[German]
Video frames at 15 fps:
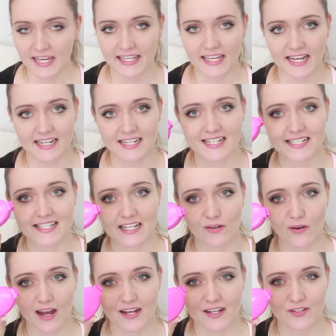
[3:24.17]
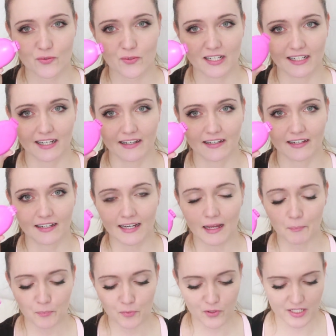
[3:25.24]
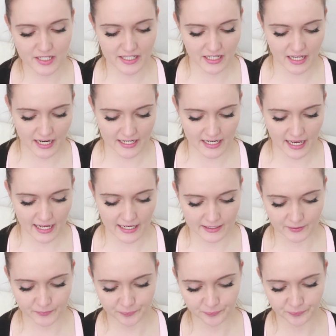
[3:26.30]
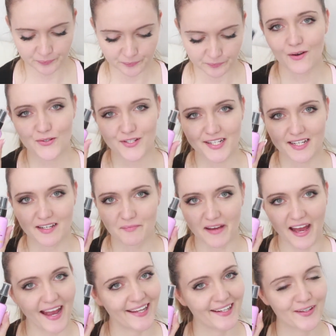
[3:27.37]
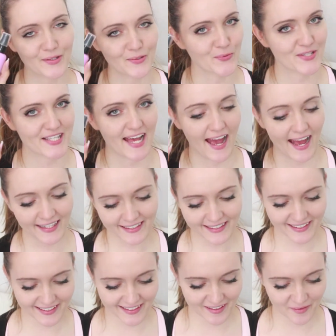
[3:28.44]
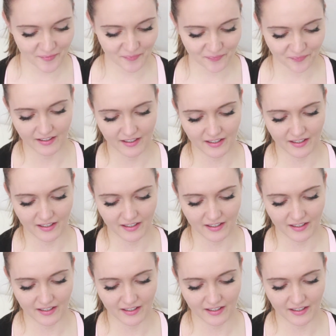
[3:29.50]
Ja, dann ist da noch so eine kleine Klappbürste enthalten. Außerdem eine rosa Handcreme.